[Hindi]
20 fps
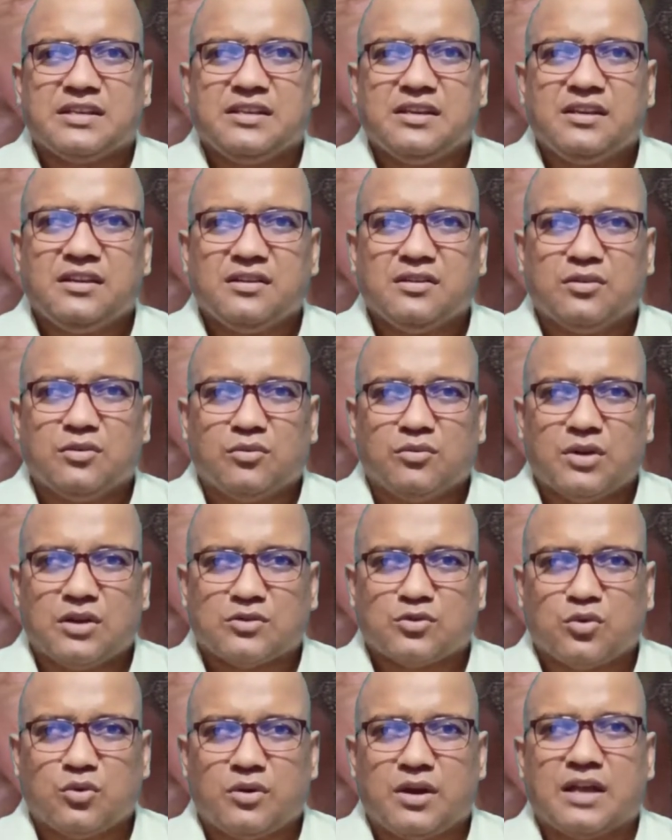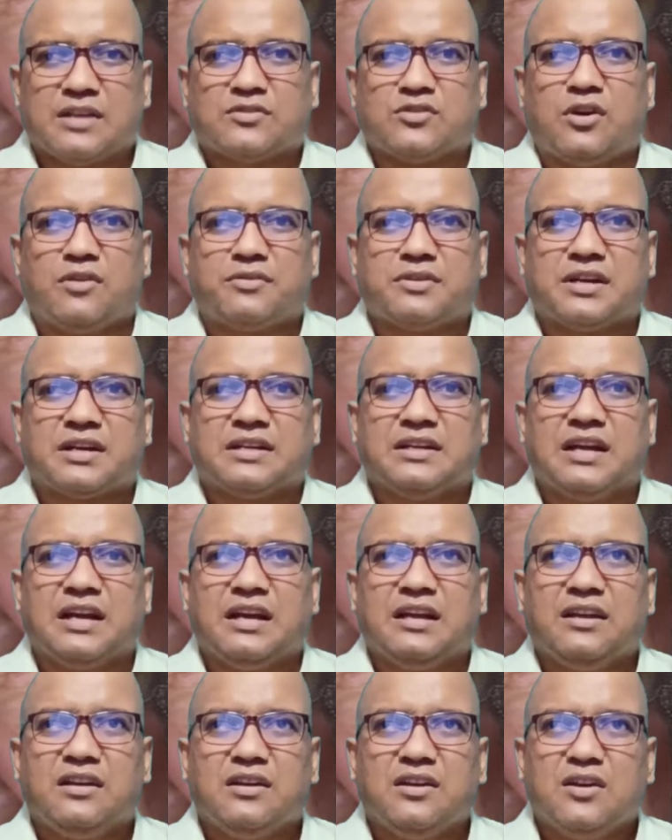सॉफ्ट होना चाहिए वह उसको
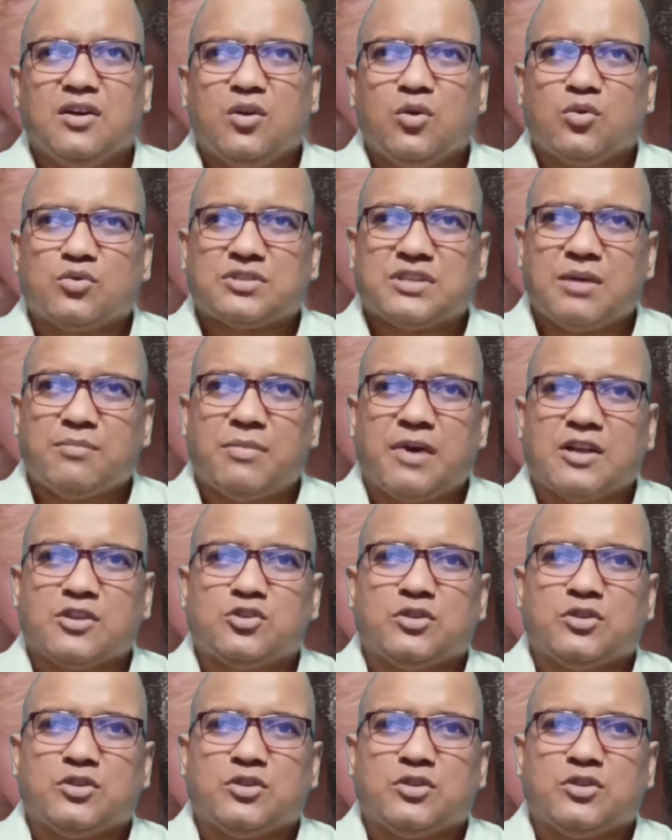वहाँ सॉफ्ट रखना है